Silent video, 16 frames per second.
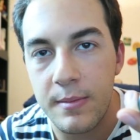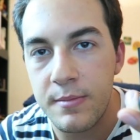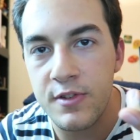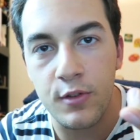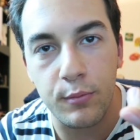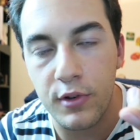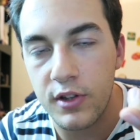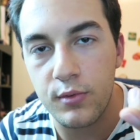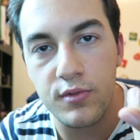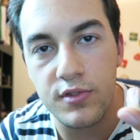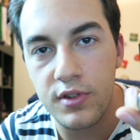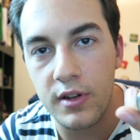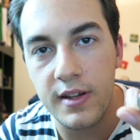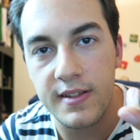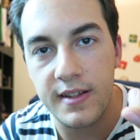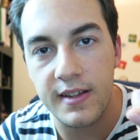la mise en point tout
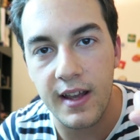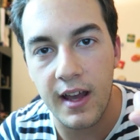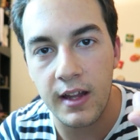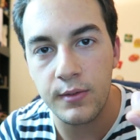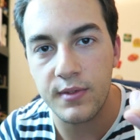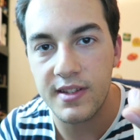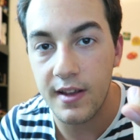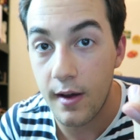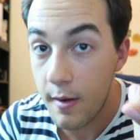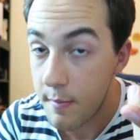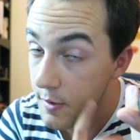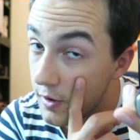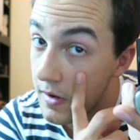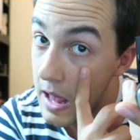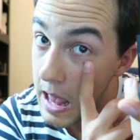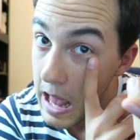seul, etc. Donc c'est
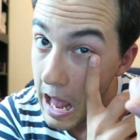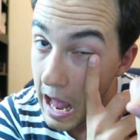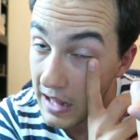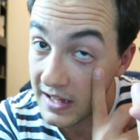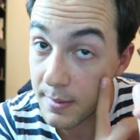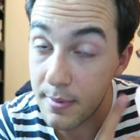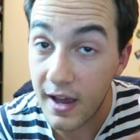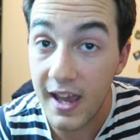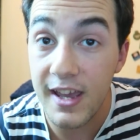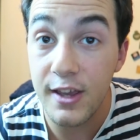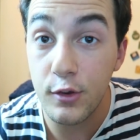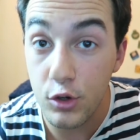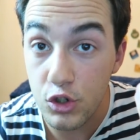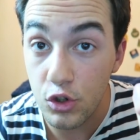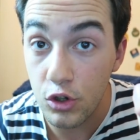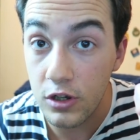vraiment un appareil que je